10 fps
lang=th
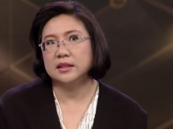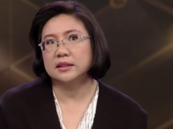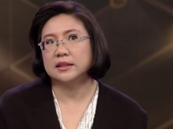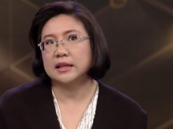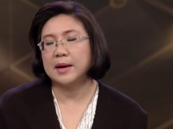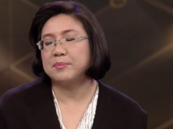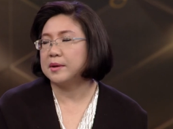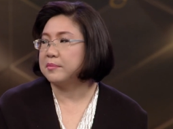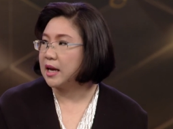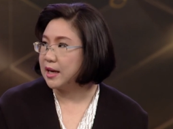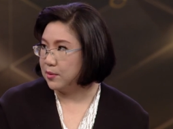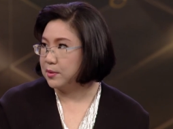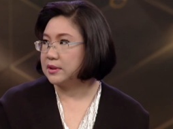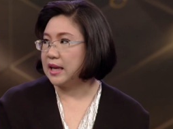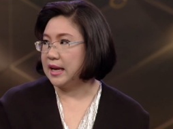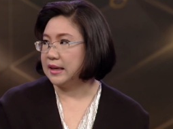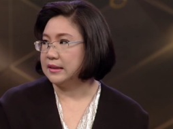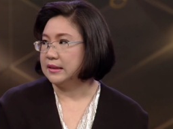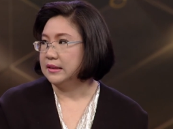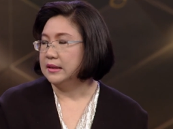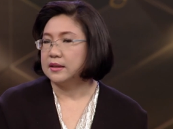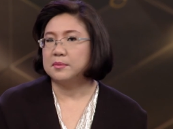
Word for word: องคำทำนายโลกแตกก็